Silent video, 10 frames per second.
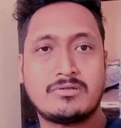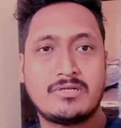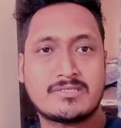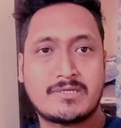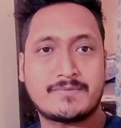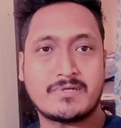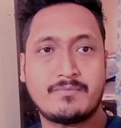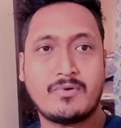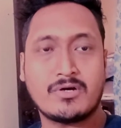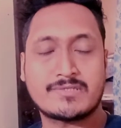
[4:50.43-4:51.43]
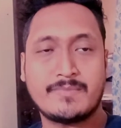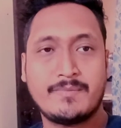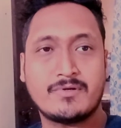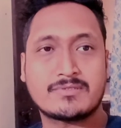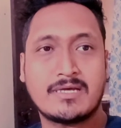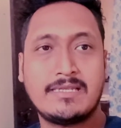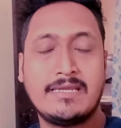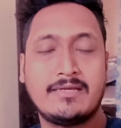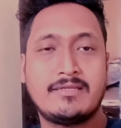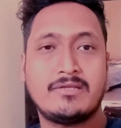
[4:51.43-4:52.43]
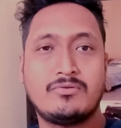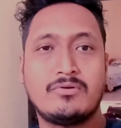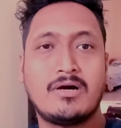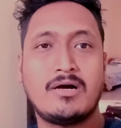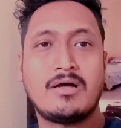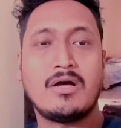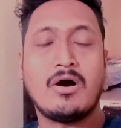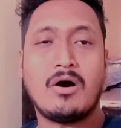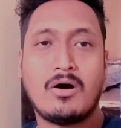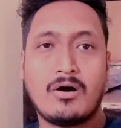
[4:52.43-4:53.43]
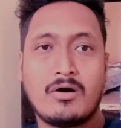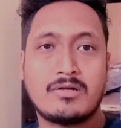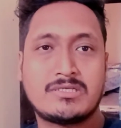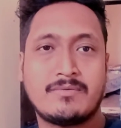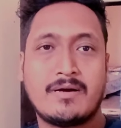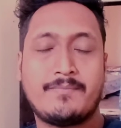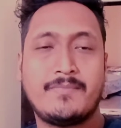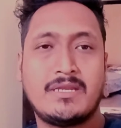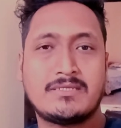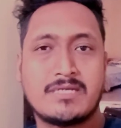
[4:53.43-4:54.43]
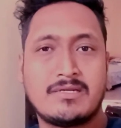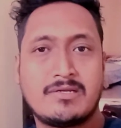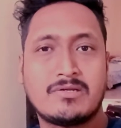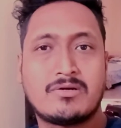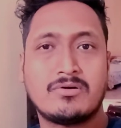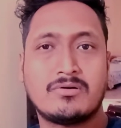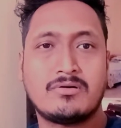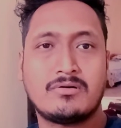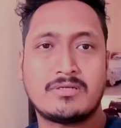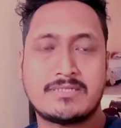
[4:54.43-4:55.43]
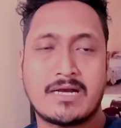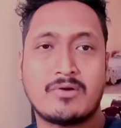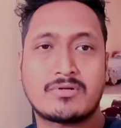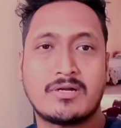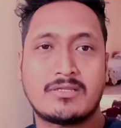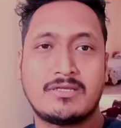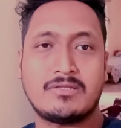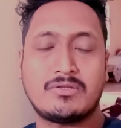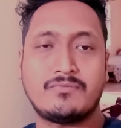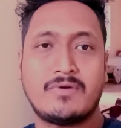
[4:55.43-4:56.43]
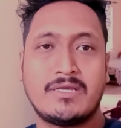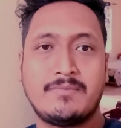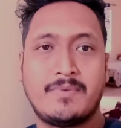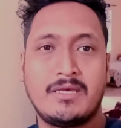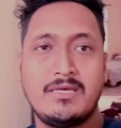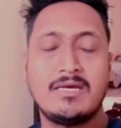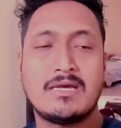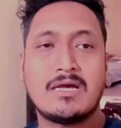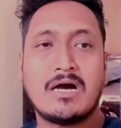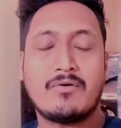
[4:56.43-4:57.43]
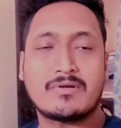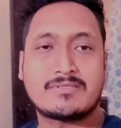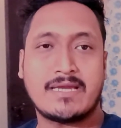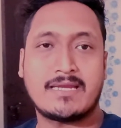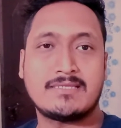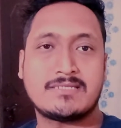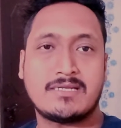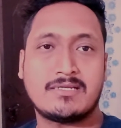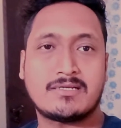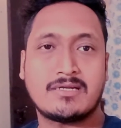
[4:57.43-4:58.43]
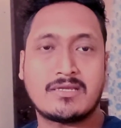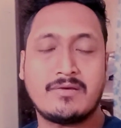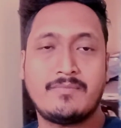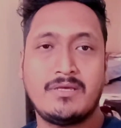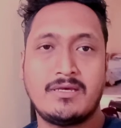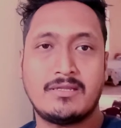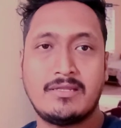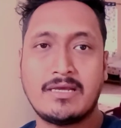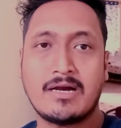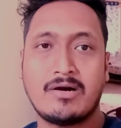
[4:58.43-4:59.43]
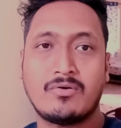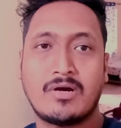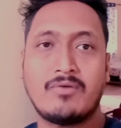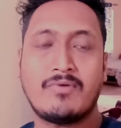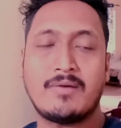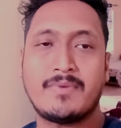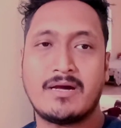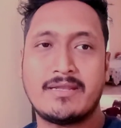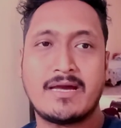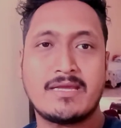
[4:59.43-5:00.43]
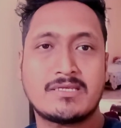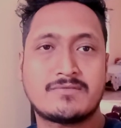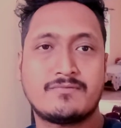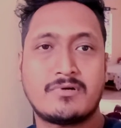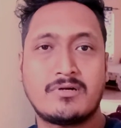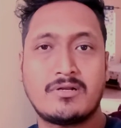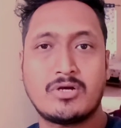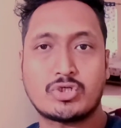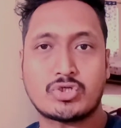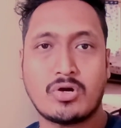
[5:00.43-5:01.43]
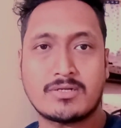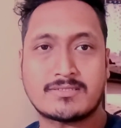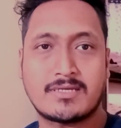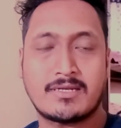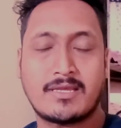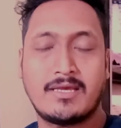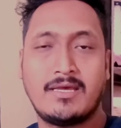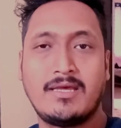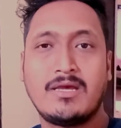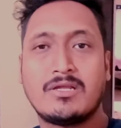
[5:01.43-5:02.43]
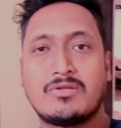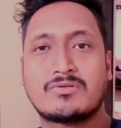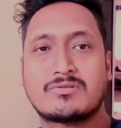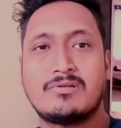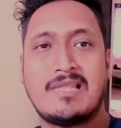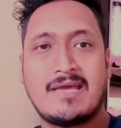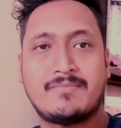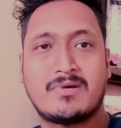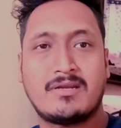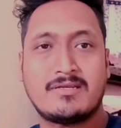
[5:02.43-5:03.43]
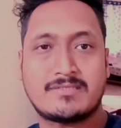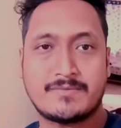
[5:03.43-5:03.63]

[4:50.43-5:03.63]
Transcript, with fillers: सो डिस्क्रिप्शन बॉक्स में मैं उसका लिंक दे दूंगा और जब आप मेरे चैनल को चेकआउट करते हैं तो वहीं पे ही और सेकंड चैनल करके भी लिखा होगा वहाँ पे अनायास वर्ल्ड शॉर्ट्स करके हैं तो उसको लाइक करें